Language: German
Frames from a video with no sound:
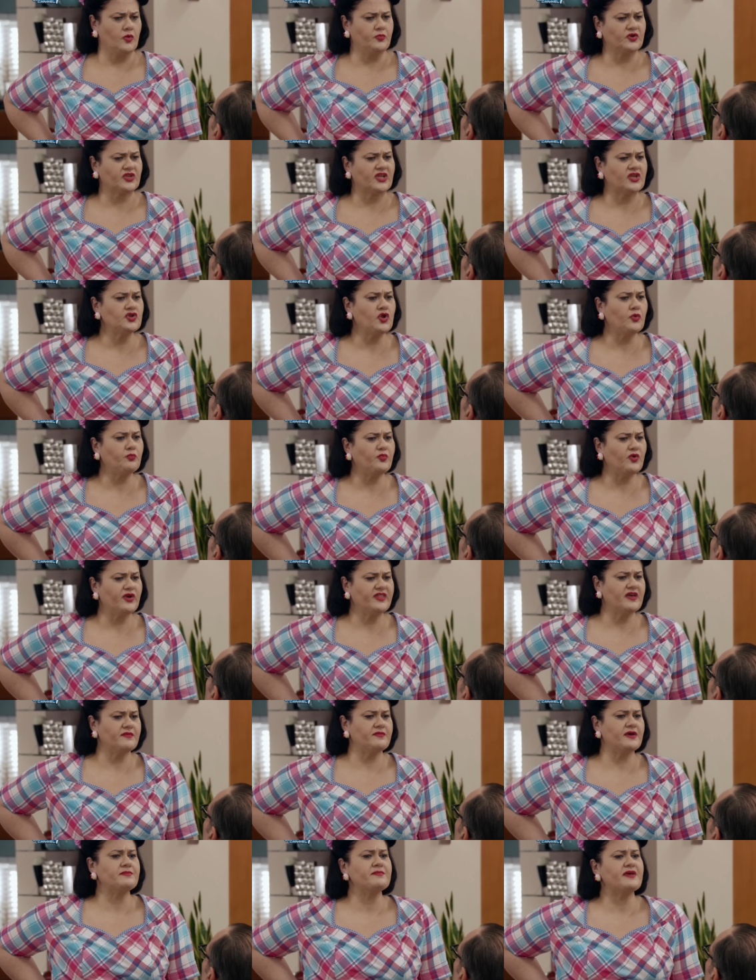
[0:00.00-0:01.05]
weil Sie es nicht mit
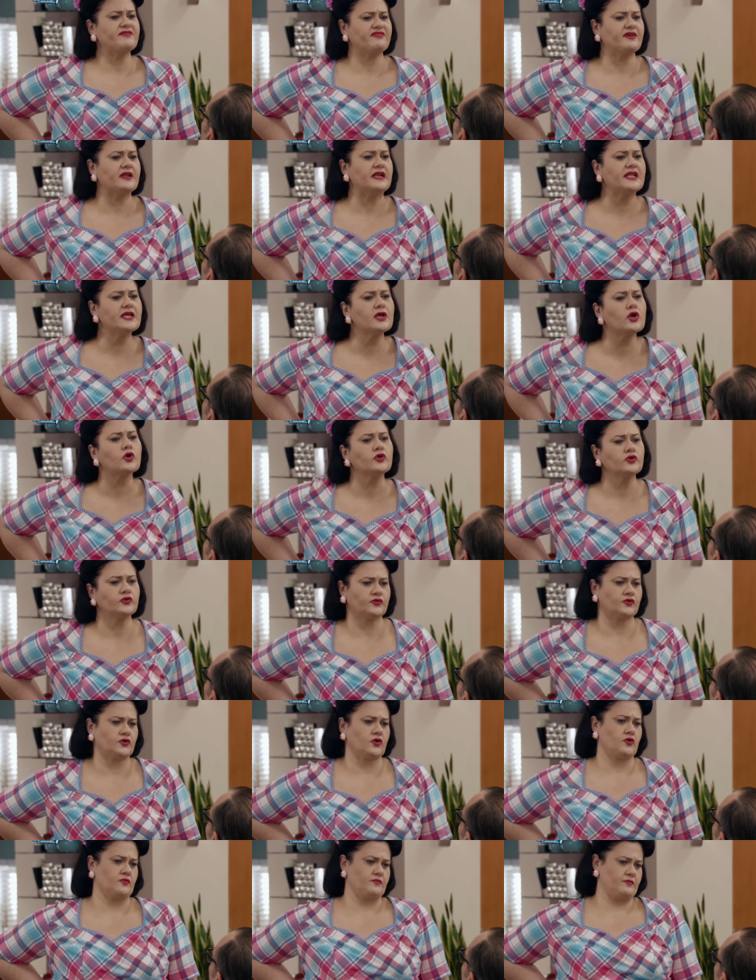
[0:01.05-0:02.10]
ansehen können, wie mich ein anderer